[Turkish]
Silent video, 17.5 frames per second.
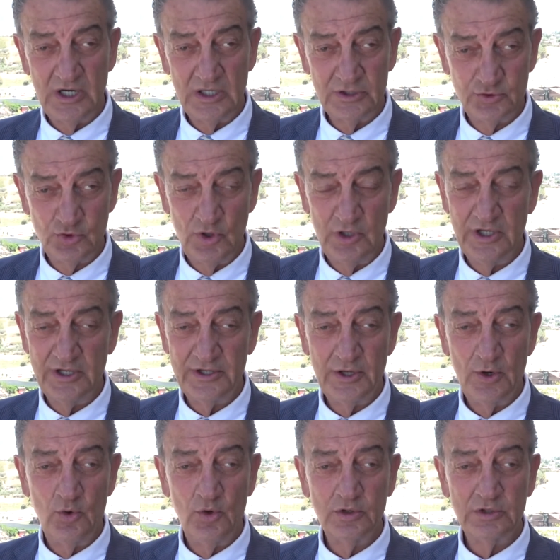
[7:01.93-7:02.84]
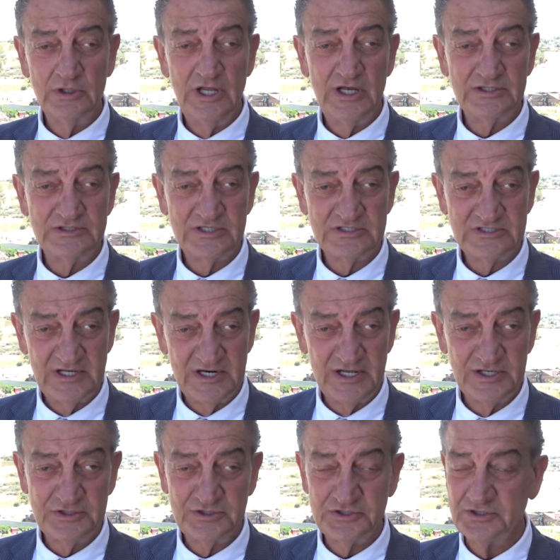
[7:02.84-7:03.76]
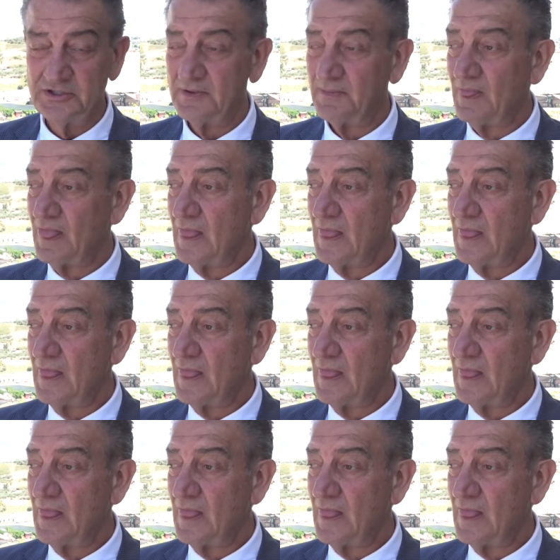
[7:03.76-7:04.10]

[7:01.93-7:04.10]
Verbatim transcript: atölyede onlarca sanatçı,